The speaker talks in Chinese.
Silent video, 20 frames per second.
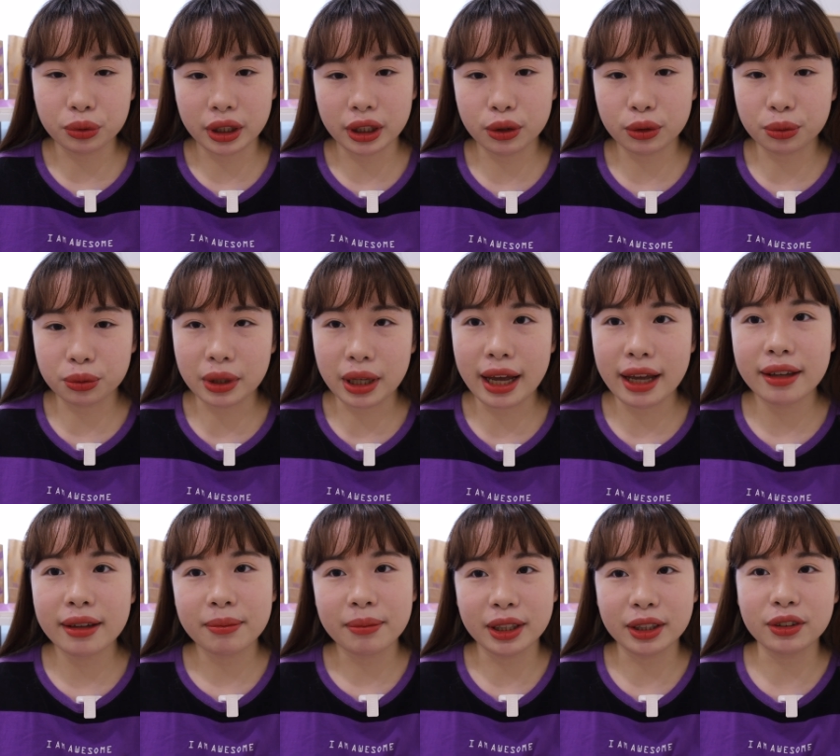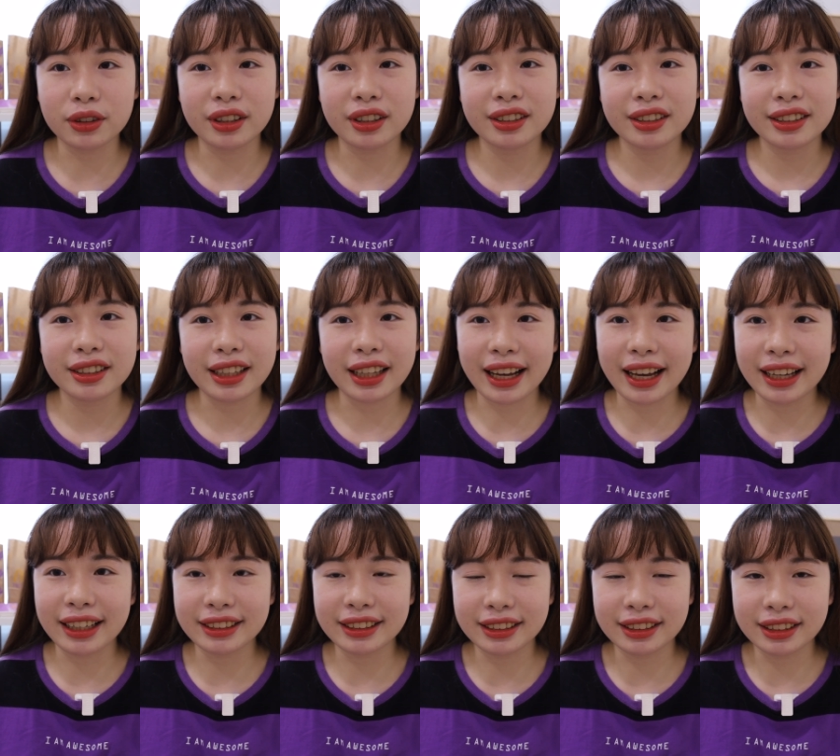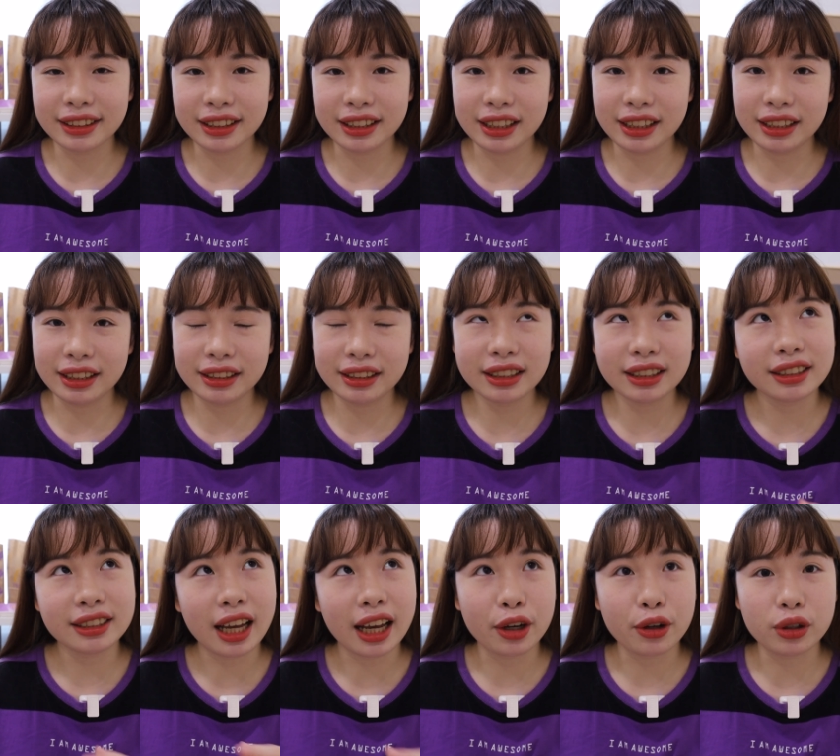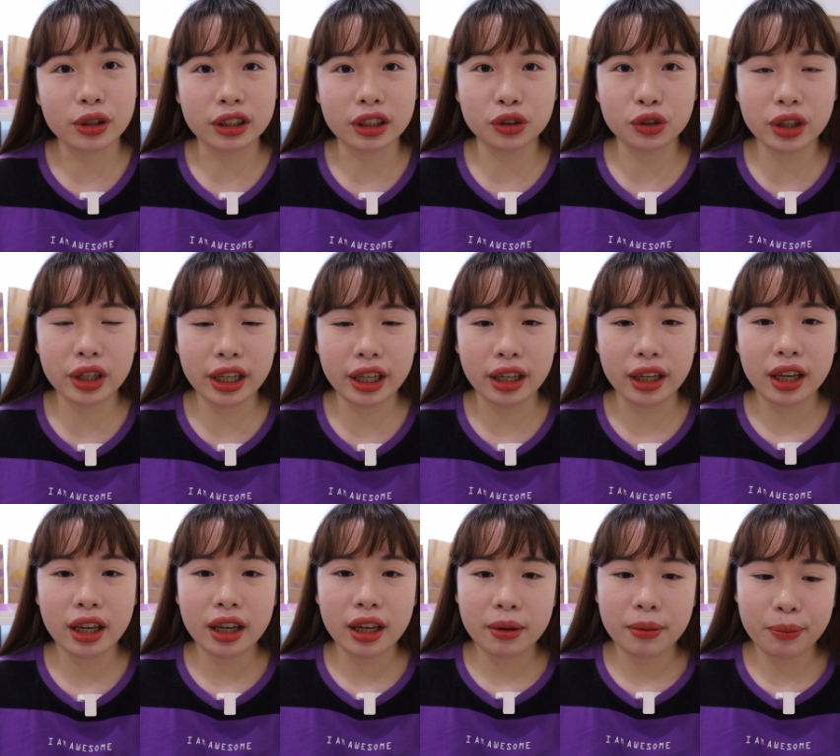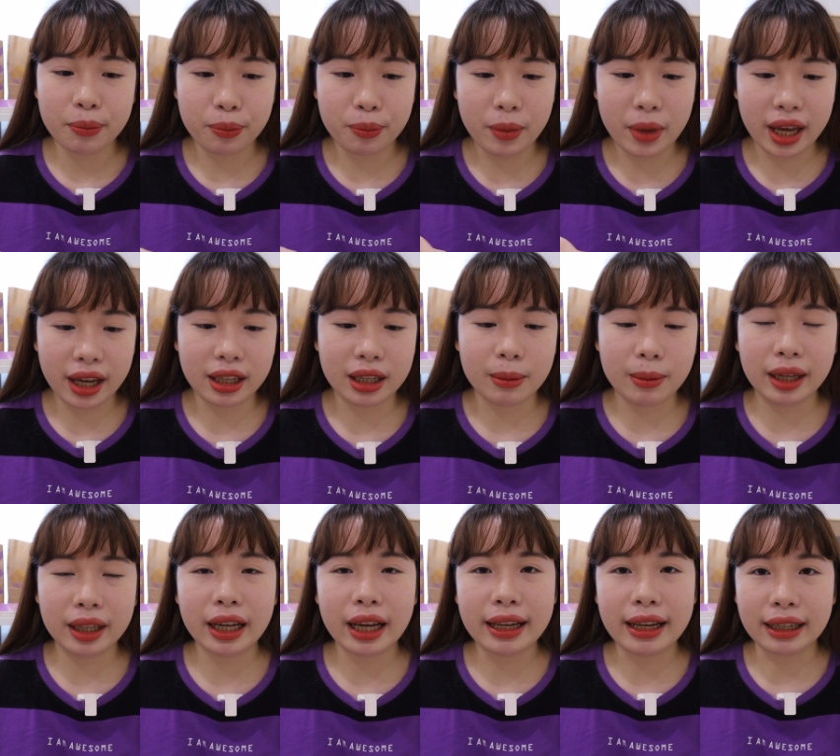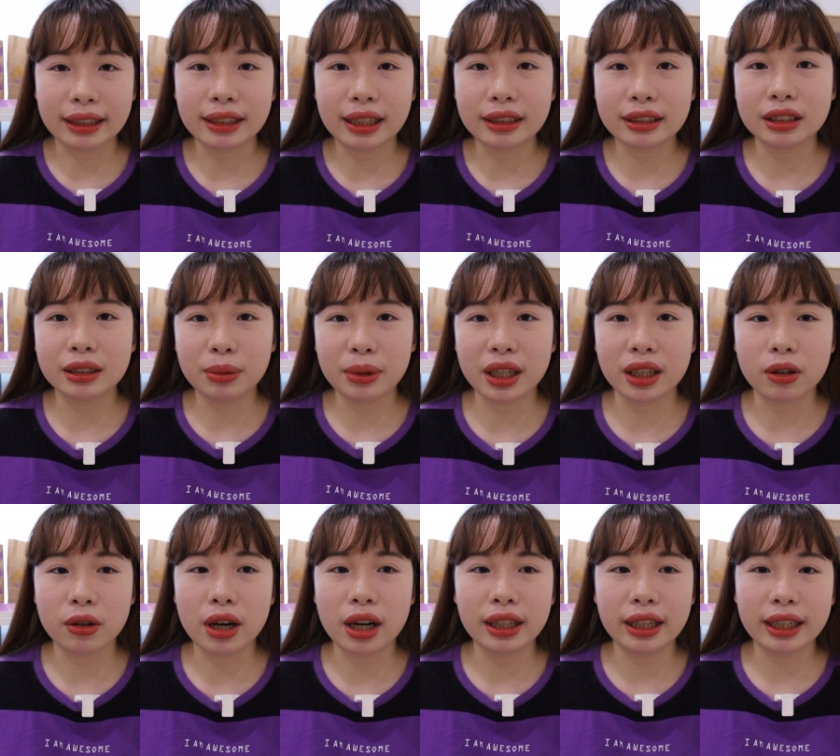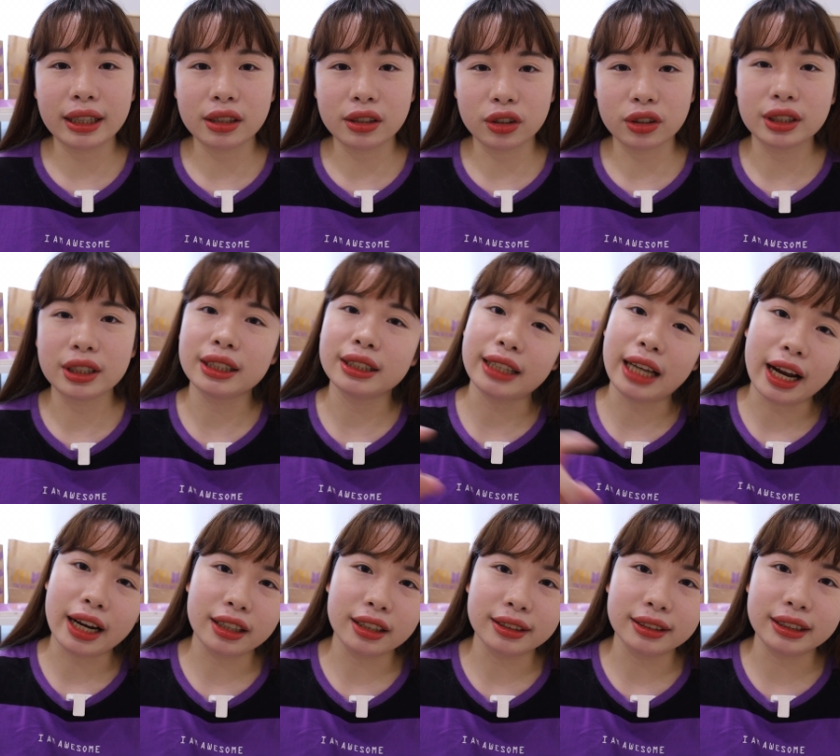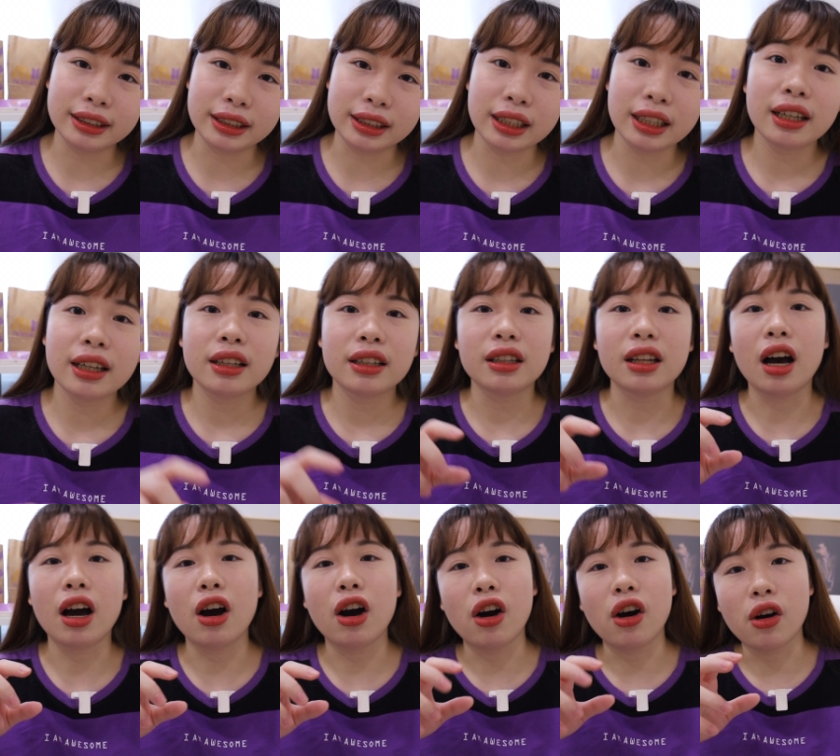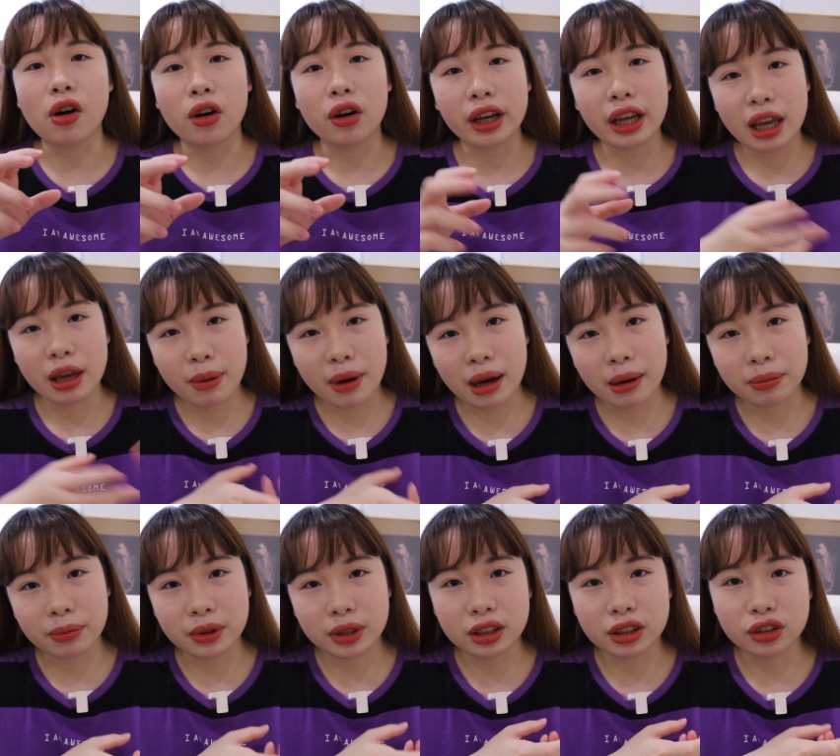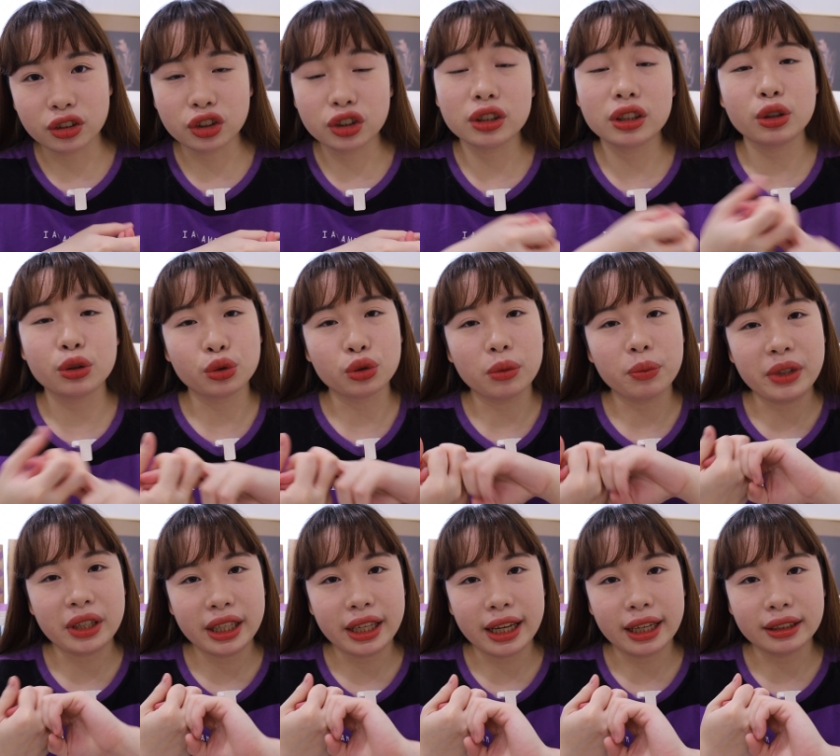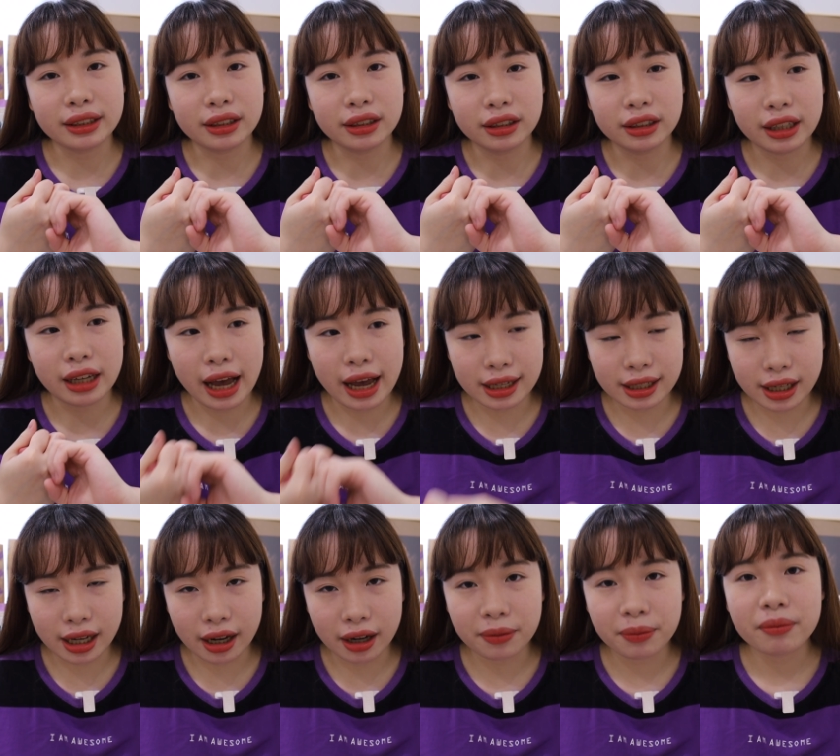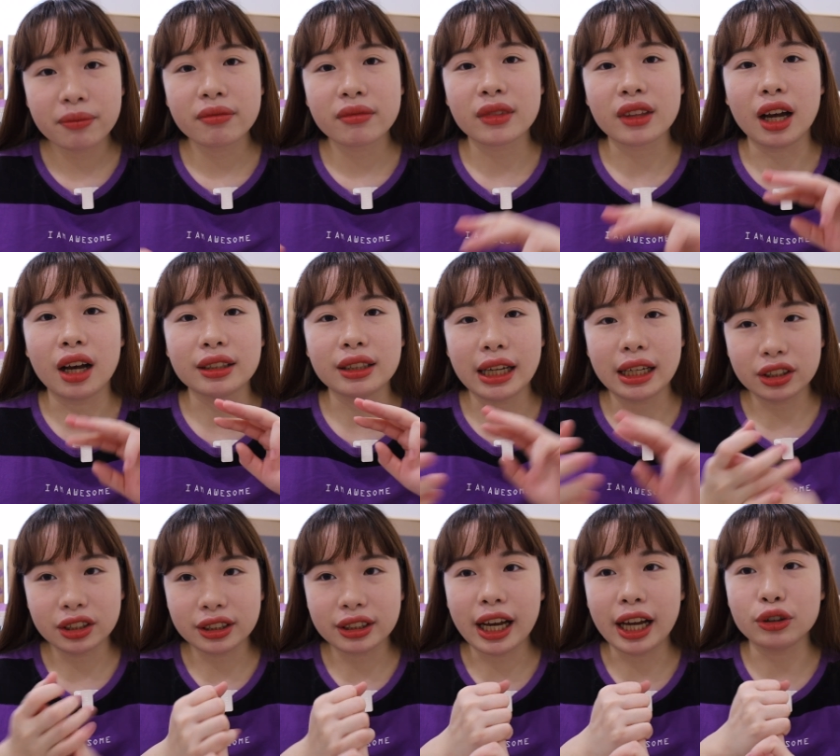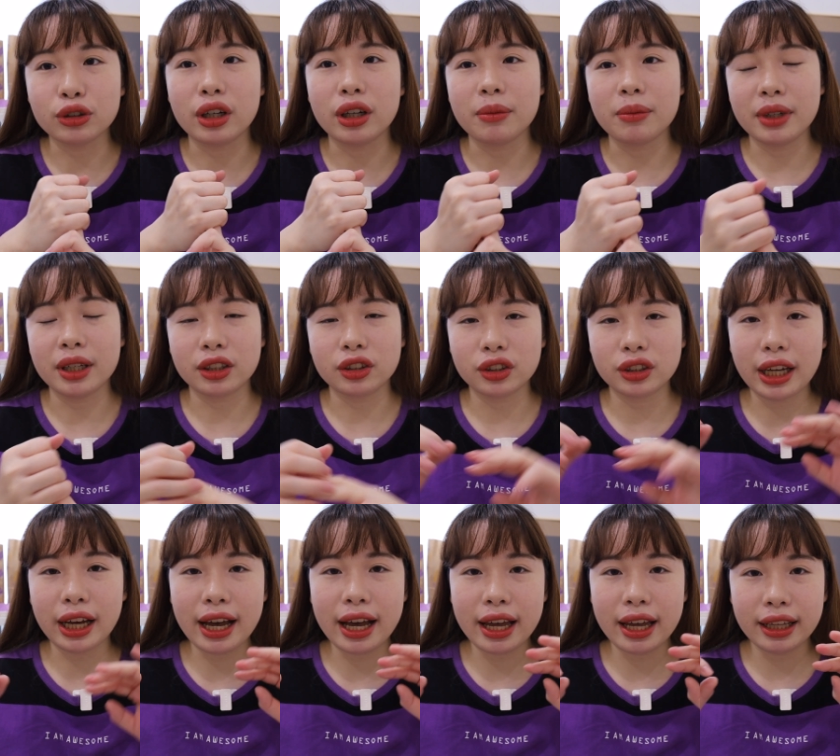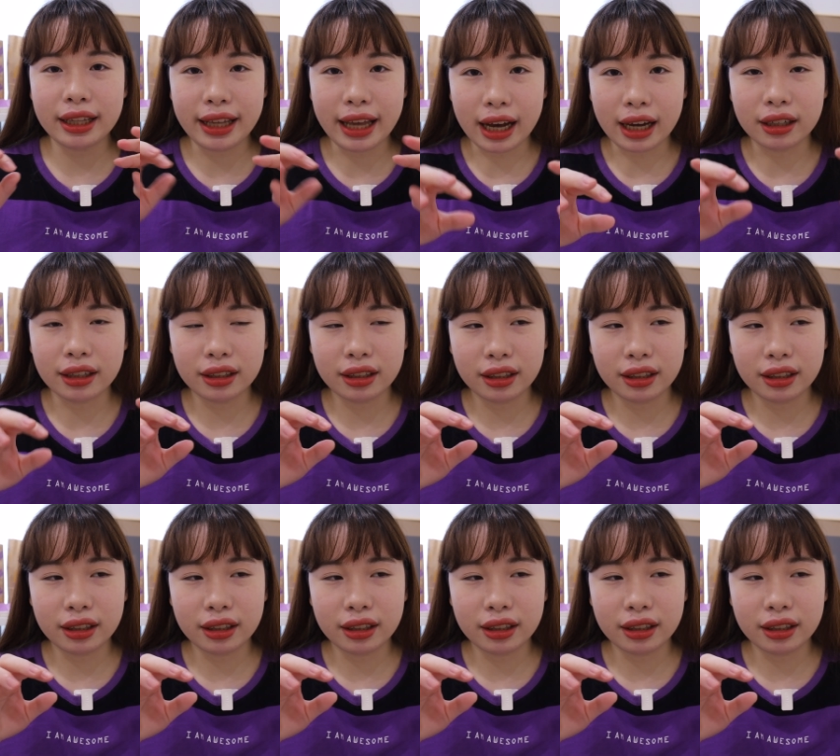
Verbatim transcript: 立出来，没错，大概是以这三个原则，所以每个礼拜大概两三支片的话，类型就是宅日记，然后 K-pop 的就是例如说 B T S 的开箱，然后再就是彩妆影片，就大概两。